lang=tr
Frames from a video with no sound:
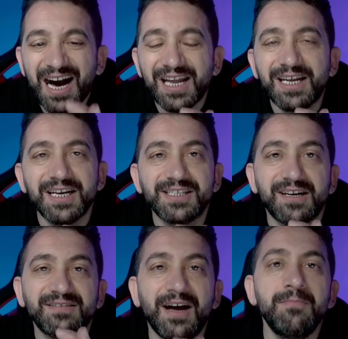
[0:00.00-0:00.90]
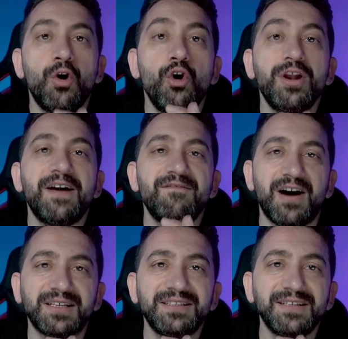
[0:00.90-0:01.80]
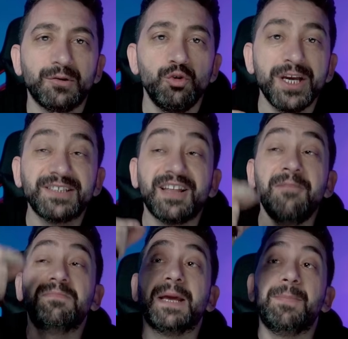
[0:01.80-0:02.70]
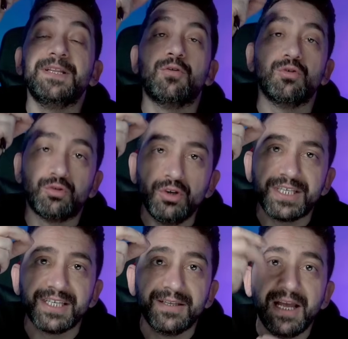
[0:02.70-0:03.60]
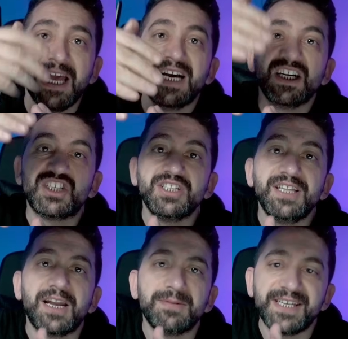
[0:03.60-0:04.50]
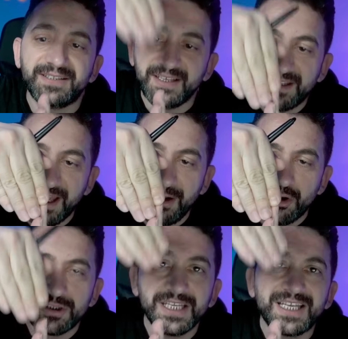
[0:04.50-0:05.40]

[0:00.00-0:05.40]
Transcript: Arkadaşlar tam öğlen vaktinde güneş tam tepede olduğu için ışınlar bize dik geliyor.